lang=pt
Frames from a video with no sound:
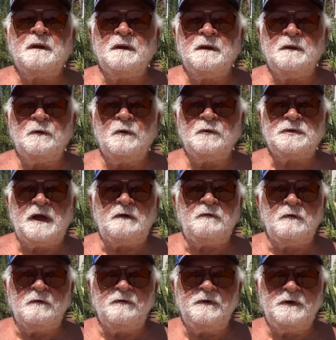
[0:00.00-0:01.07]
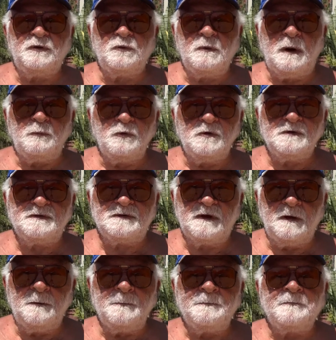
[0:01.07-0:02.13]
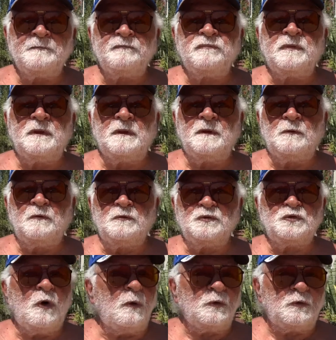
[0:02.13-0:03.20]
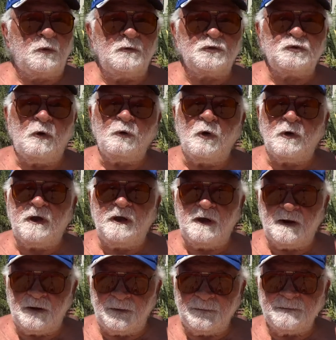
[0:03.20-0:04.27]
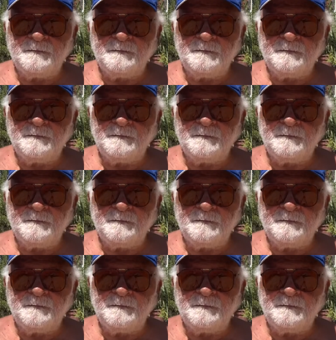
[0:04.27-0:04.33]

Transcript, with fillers: Eu estava ouvindo uma música com João, com João Nogueira,